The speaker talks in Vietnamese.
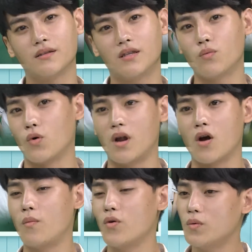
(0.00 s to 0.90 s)
trong cuộc đời của
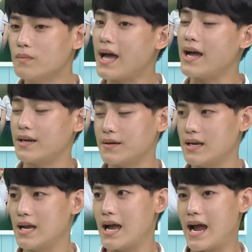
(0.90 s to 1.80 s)
mỗi chúng ta
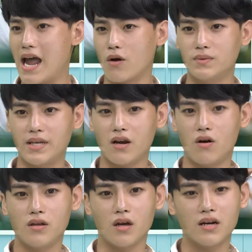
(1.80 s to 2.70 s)
ai cũng sẽ có
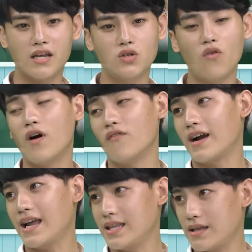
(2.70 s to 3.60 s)
những cái số phận và
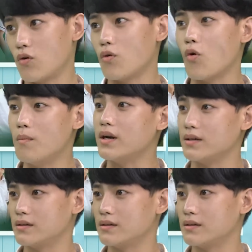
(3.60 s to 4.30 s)
cách của của mình